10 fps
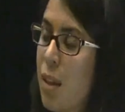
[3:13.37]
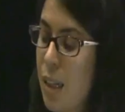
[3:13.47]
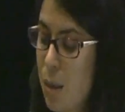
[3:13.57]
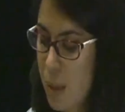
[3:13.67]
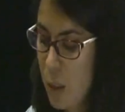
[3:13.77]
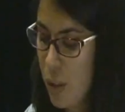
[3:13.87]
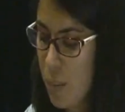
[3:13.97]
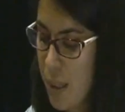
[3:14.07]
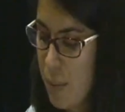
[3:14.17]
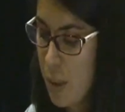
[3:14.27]
en el marco de
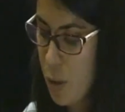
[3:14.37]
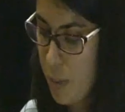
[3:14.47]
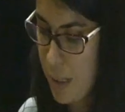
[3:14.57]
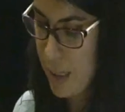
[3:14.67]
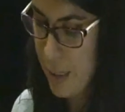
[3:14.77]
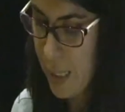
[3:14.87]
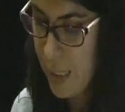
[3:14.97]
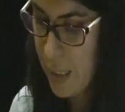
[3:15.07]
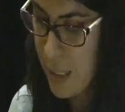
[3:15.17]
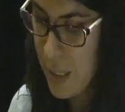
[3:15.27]
parámetros
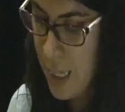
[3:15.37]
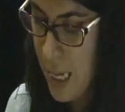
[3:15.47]
mercantilistas